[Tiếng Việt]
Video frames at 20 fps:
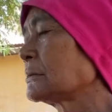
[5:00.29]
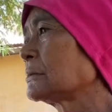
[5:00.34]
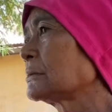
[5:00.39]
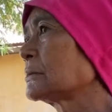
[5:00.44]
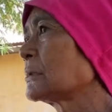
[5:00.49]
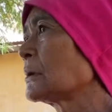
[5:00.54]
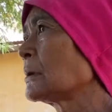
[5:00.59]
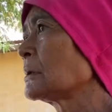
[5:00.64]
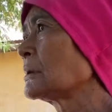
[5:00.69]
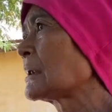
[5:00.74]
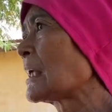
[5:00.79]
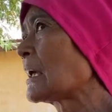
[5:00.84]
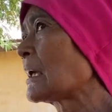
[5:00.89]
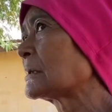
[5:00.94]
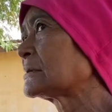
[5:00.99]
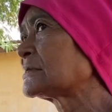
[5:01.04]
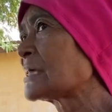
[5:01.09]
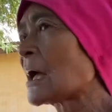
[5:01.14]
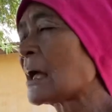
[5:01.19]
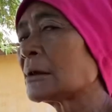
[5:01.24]
nó
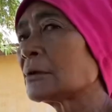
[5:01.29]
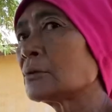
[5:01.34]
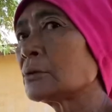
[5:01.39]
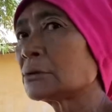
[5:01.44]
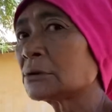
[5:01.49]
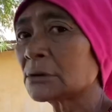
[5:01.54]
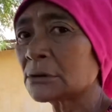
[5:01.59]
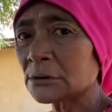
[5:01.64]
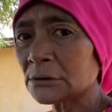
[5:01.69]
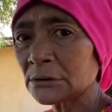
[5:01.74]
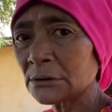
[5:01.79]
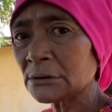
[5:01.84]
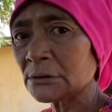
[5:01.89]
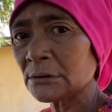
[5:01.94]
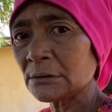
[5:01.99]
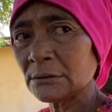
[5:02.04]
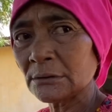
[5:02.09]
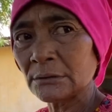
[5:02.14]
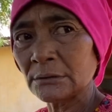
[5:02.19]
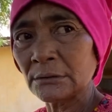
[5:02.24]
là xa đội tướng
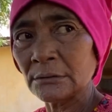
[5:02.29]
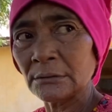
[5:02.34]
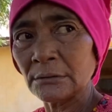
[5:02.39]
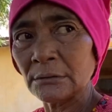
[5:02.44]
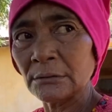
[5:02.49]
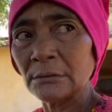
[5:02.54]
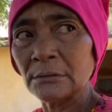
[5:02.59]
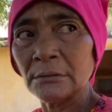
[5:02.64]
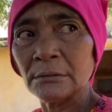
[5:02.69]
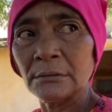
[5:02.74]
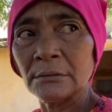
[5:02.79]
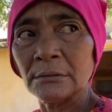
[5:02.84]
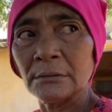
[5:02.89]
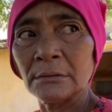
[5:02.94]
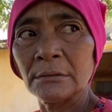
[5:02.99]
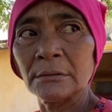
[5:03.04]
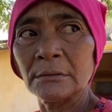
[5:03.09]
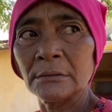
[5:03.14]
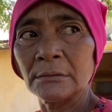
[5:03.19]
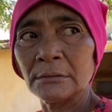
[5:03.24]
Yeah.
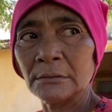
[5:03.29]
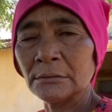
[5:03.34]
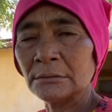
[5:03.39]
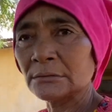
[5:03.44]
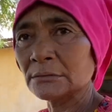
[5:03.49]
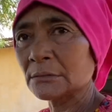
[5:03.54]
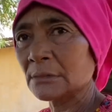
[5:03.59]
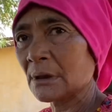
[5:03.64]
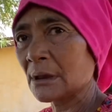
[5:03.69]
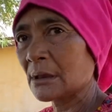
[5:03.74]
Dạ. Ừ.